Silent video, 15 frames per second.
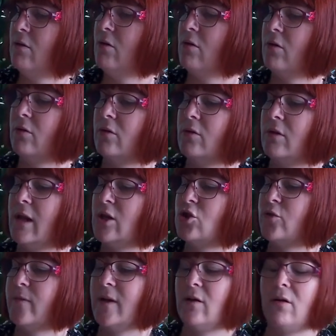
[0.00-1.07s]
Alors euh, là,
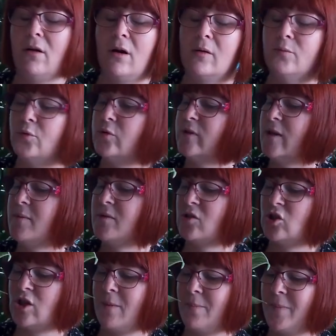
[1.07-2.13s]
je vais la rempoter parce
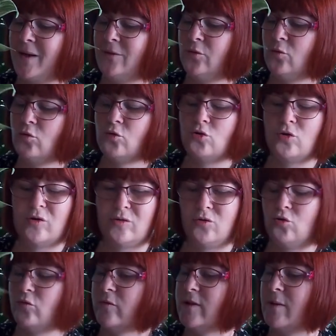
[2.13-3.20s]
que j'aime pas trop.
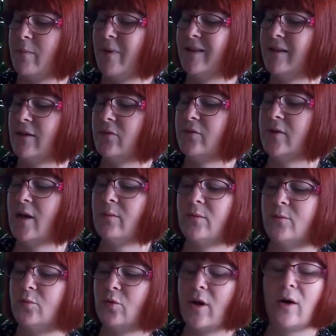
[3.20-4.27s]
Je, trouve que c'est pas très
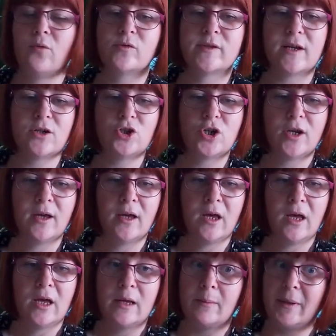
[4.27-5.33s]
fiable pour l'arrosage.
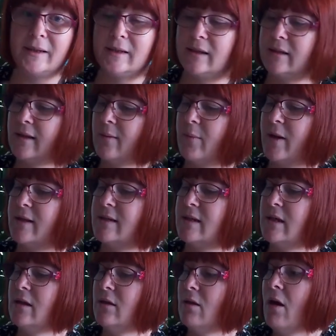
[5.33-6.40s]
Pas très très
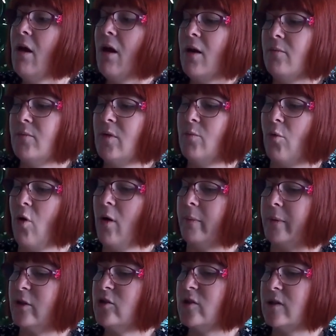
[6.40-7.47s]
pratique. Mais bon,
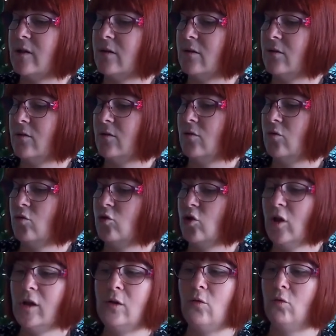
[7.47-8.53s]
après, c'est
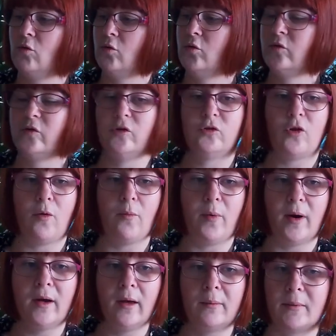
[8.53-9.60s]
rigolo. C'est
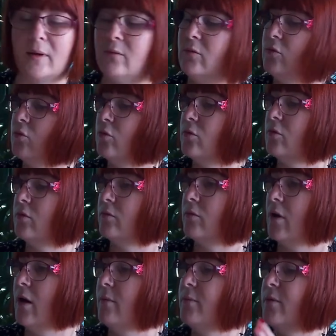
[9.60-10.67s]
sympa quand même. Donc euh,
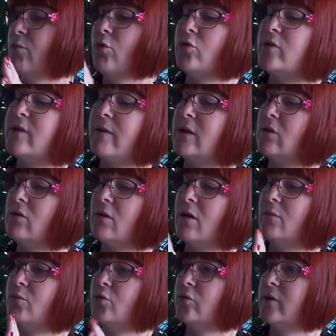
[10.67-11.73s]
voilà. Mais bon, ça va être
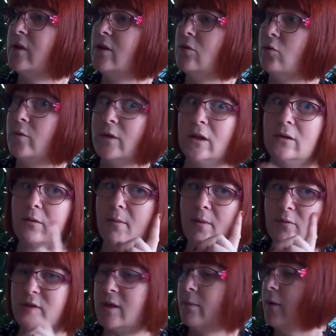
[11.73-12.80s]
rempoté peut-être
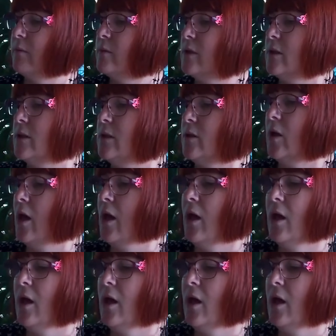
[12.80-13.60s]
même cet après-midi.